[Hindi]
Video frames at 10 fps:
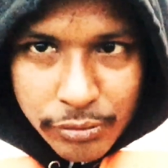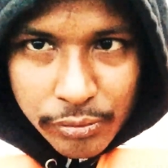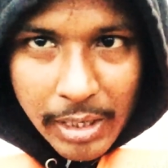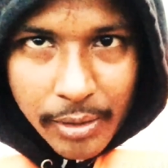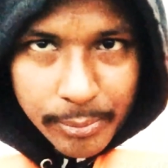पहुंच
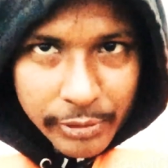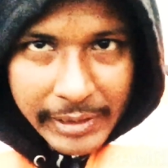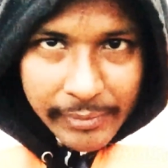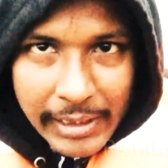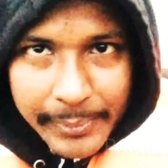चुका हूँ
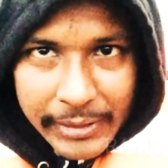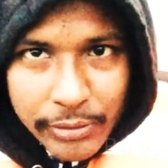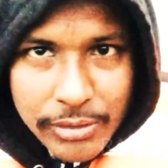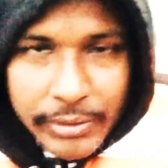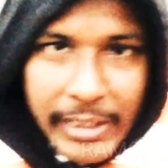बोटिंग वाले पे
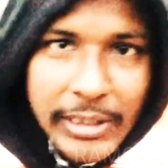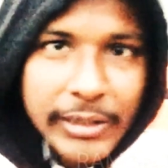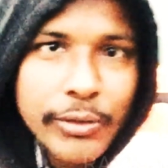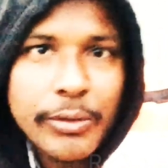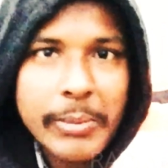दोस्तों देख
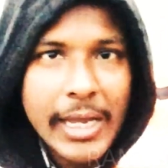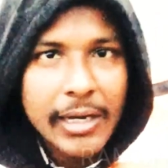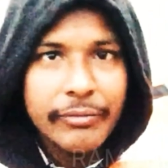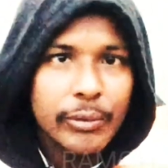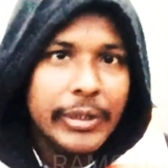सकते हो मैं
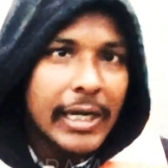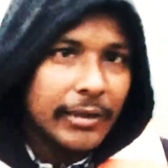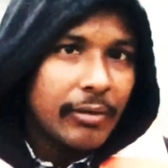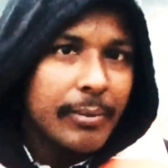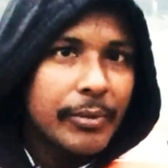यहाँ का व्यू दिखाता हूँ